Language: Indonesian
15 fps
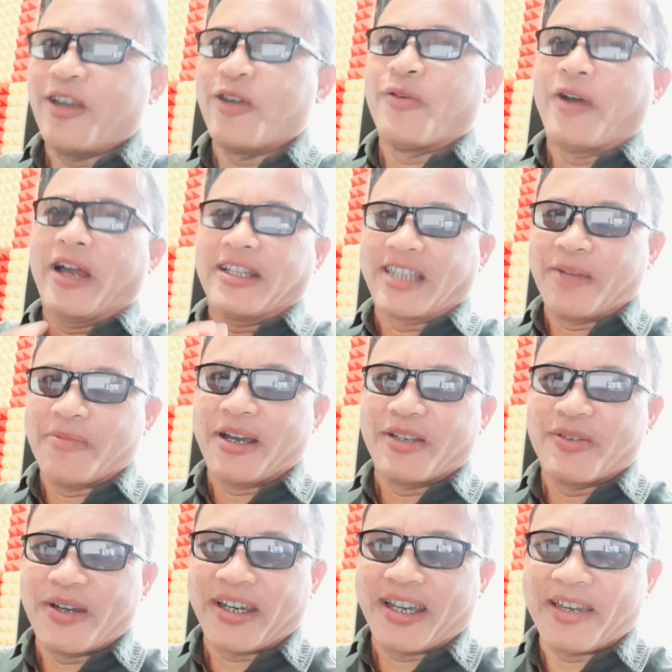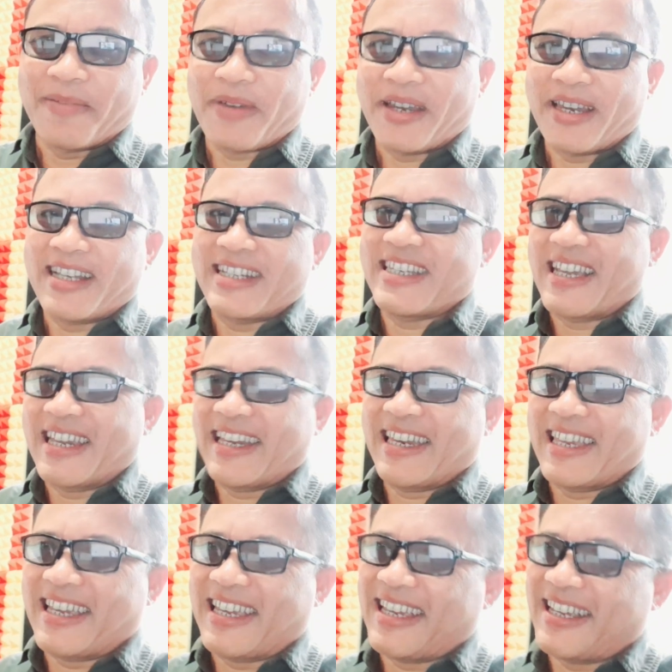Nuansa Banyuwangian pada siang
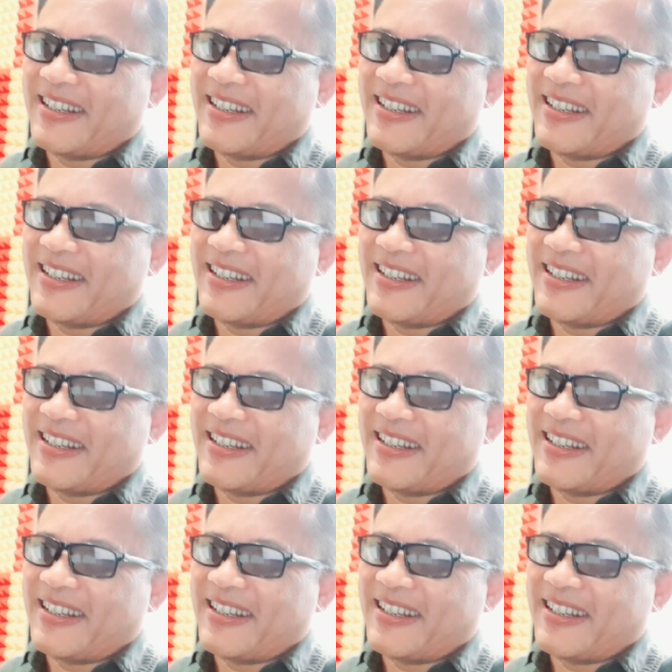ini ya